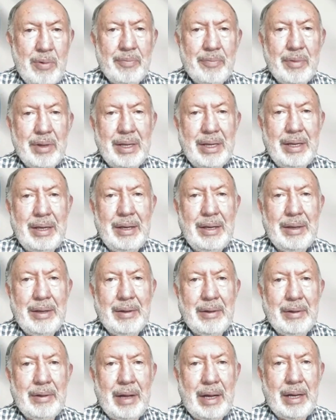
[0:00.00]
y
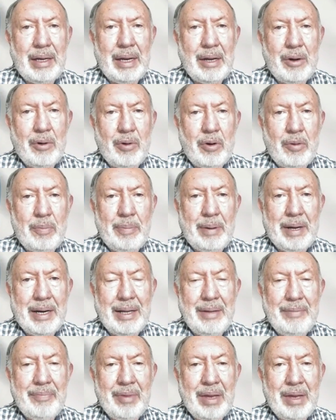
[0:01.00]
Anangoló
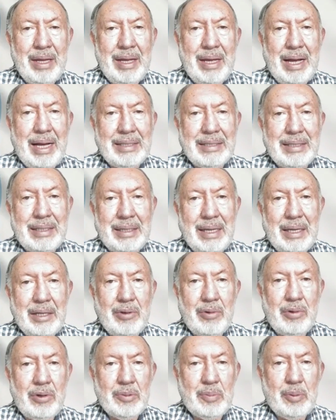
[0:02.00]
para hacer daño a
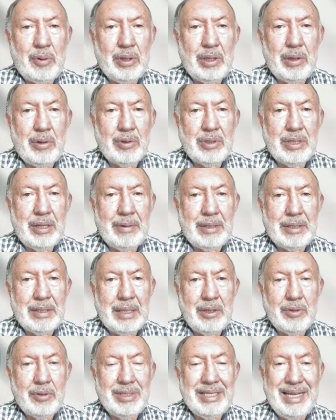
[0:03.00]
los pórticos adversarios
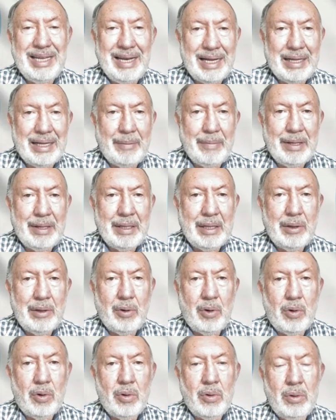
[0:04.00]
directamente
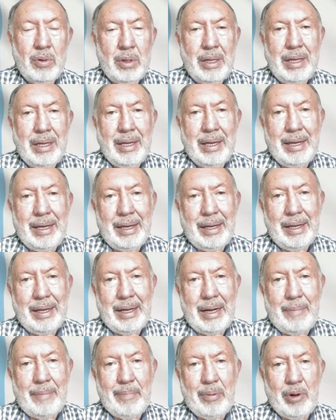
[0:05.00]
o en
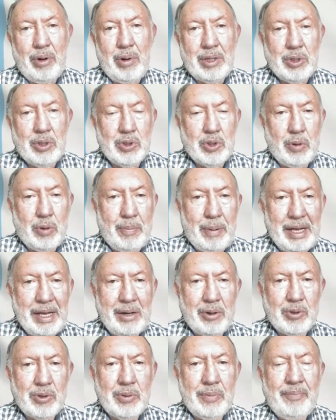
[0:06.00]
apoyo a sus
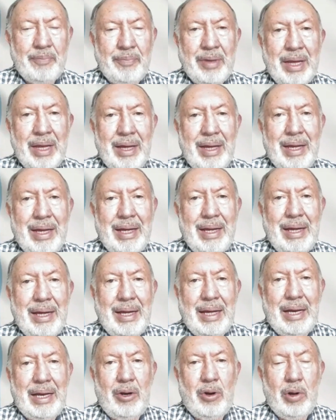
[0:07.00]
compañeros.
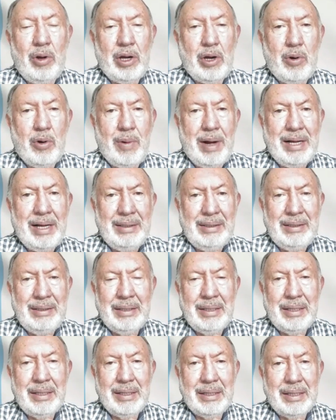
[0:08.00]
Lo de Cobán
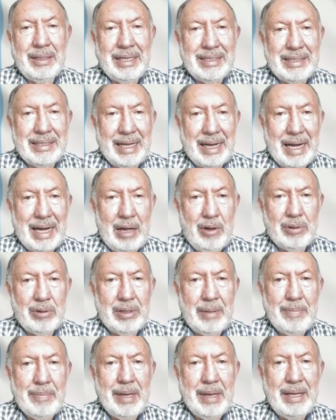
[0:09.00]
destacado
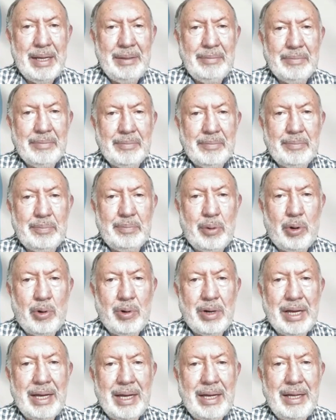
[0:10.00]
también
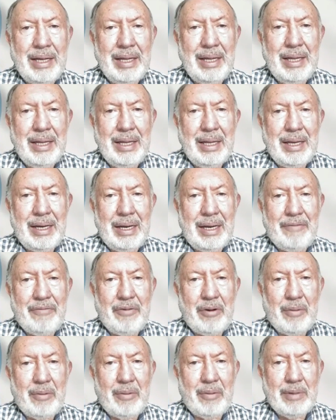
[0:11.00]
porque la
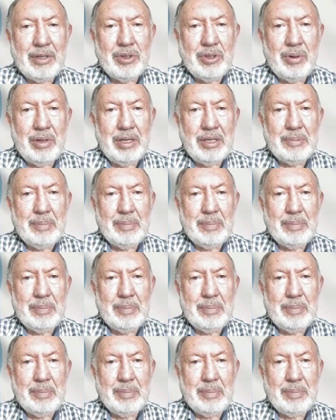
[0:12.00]
formación